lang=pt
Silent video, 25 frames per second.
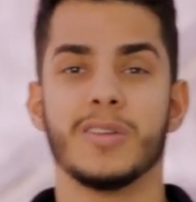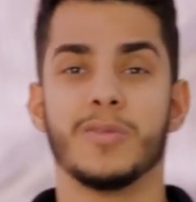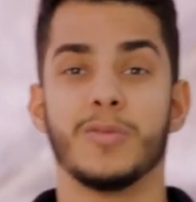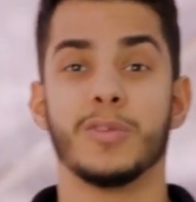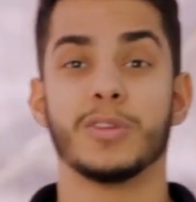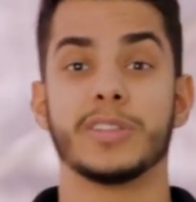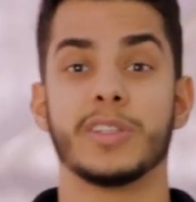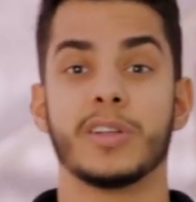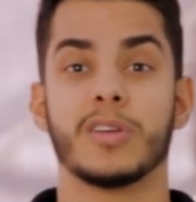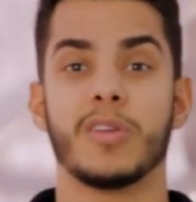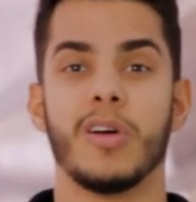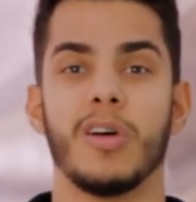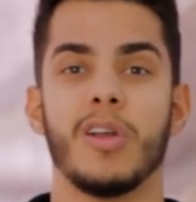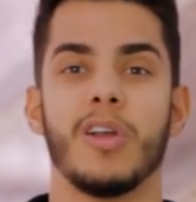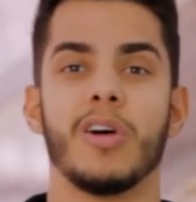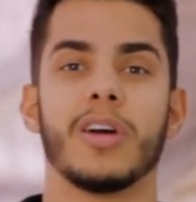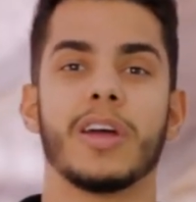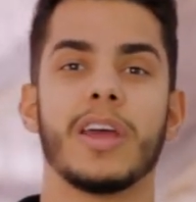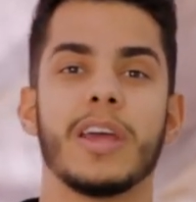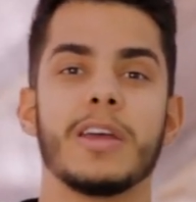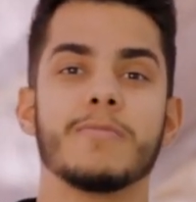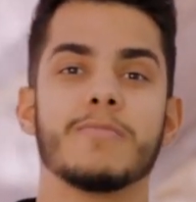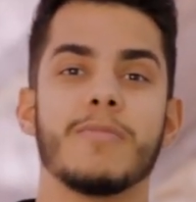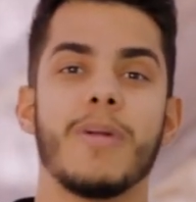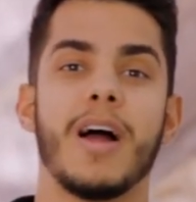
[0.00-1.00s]
você
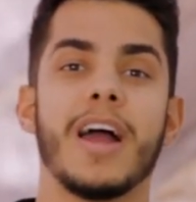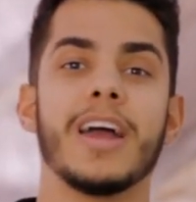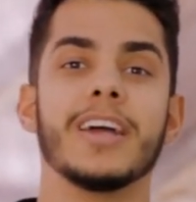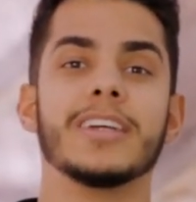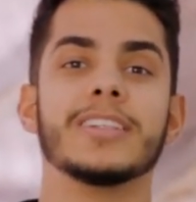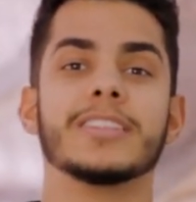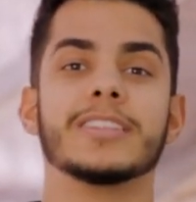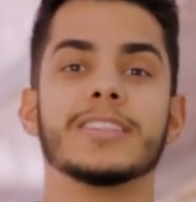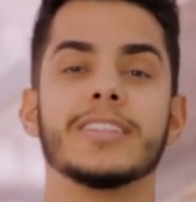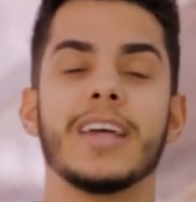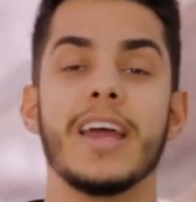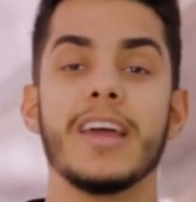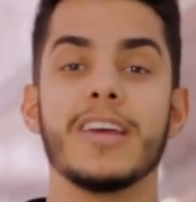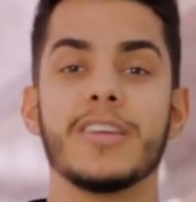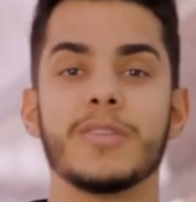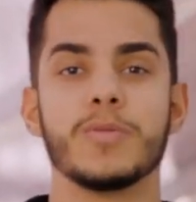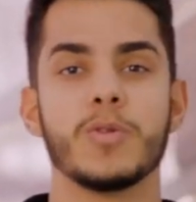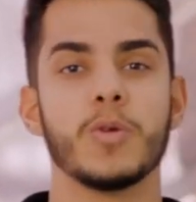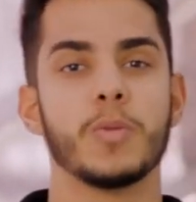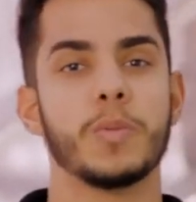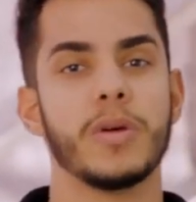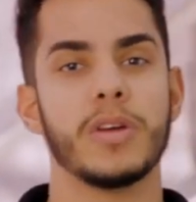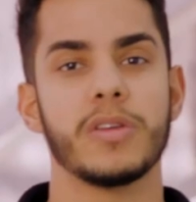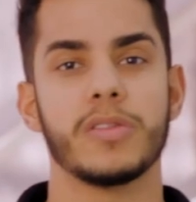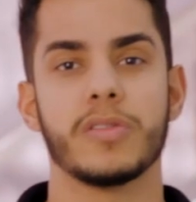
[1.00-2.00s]
coloca em mais de 10
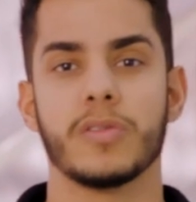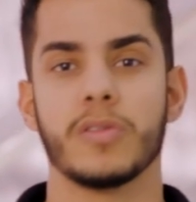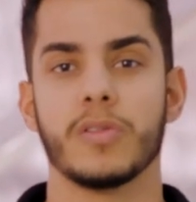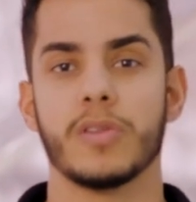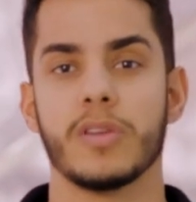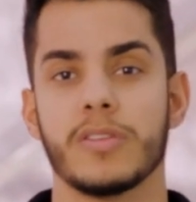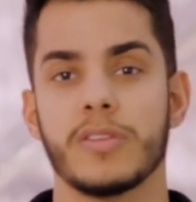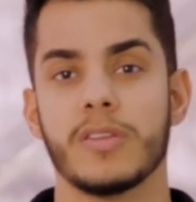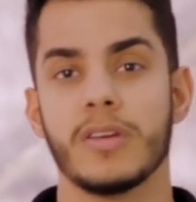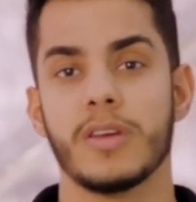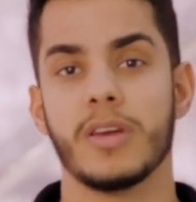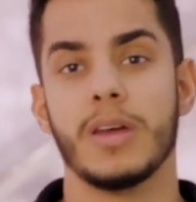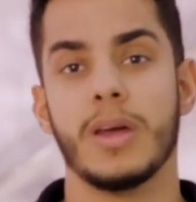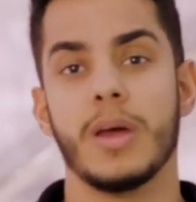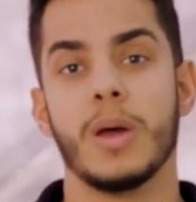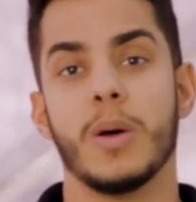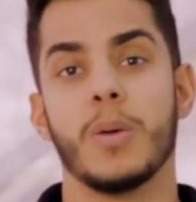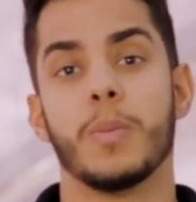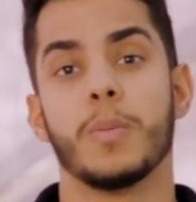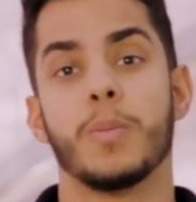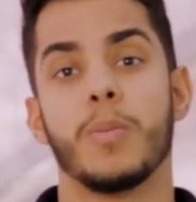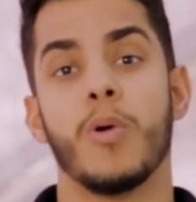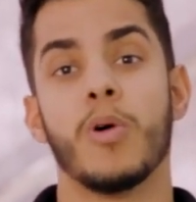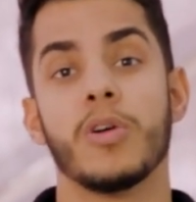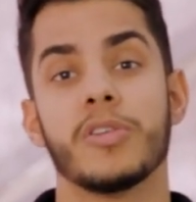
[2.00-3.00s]
mil pessoas
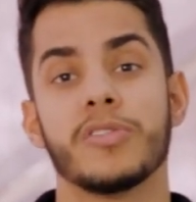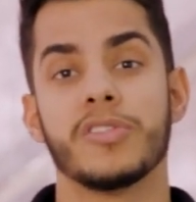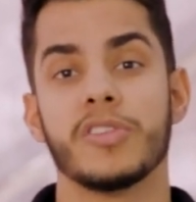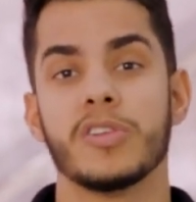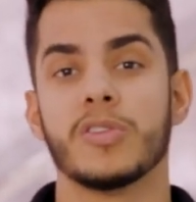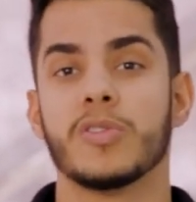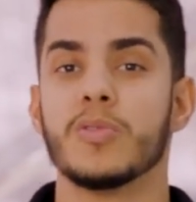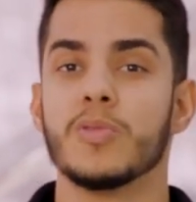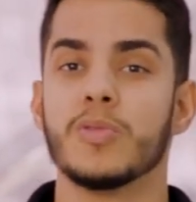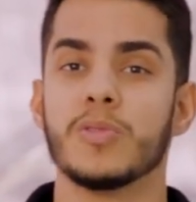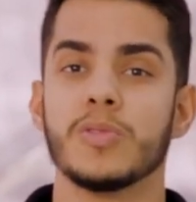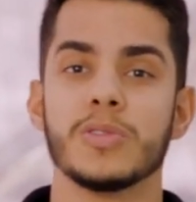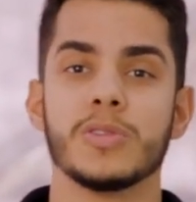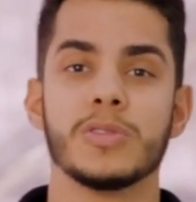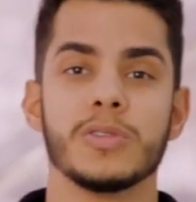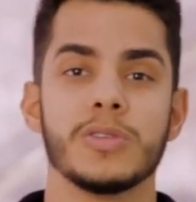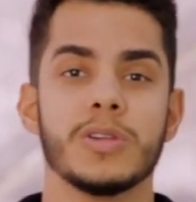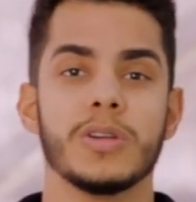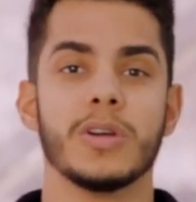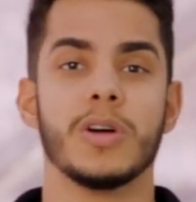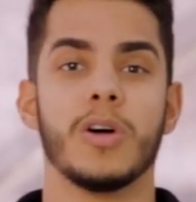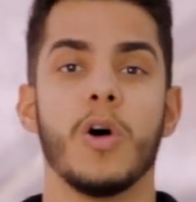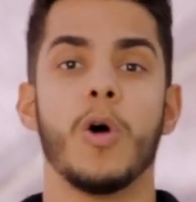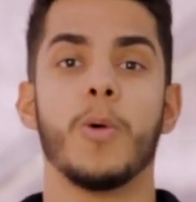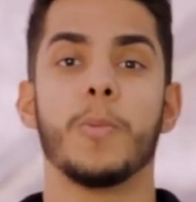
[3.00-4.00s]
por segundo
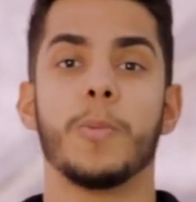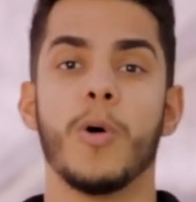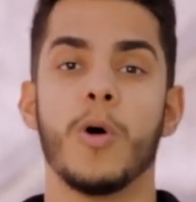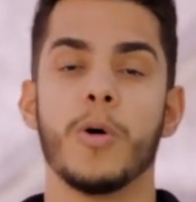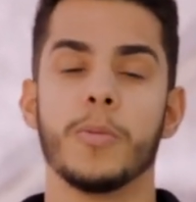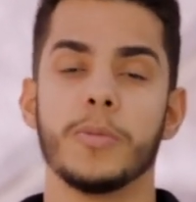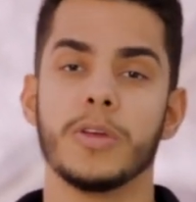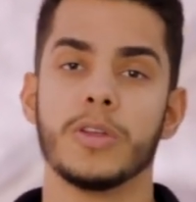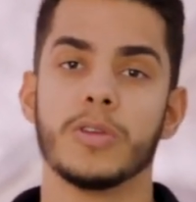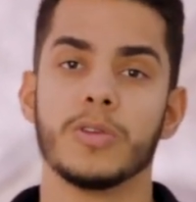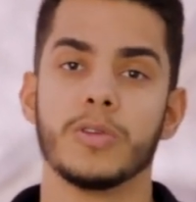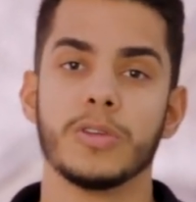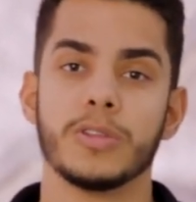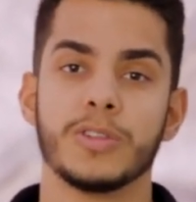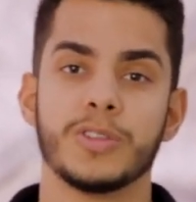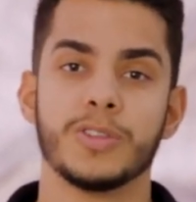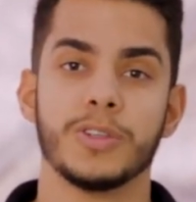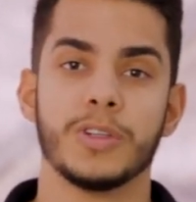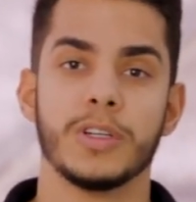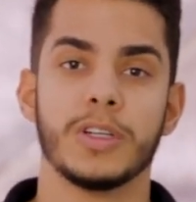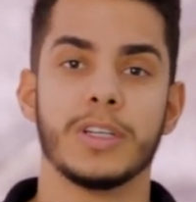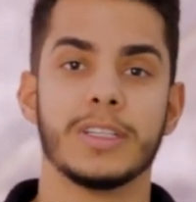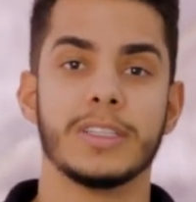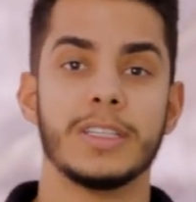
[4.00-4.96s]
ou por minuto,